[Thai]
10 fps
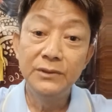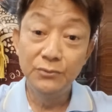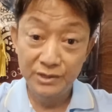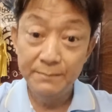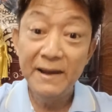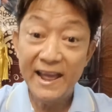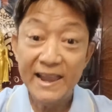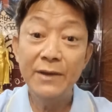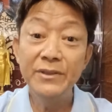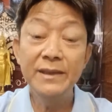อยู่ที่บ้าน
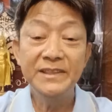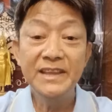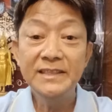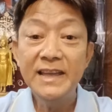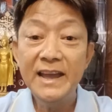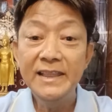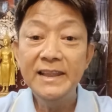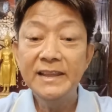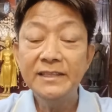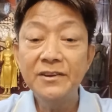เราเนี่ยประเทศไทยนี่
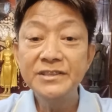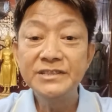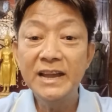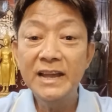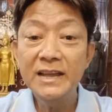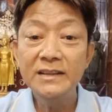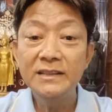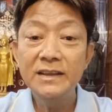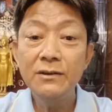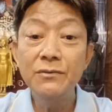แหละต้อนช้าง
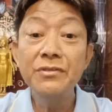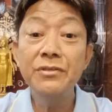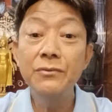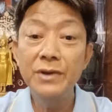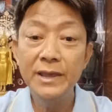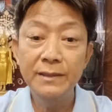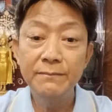นะคนสวย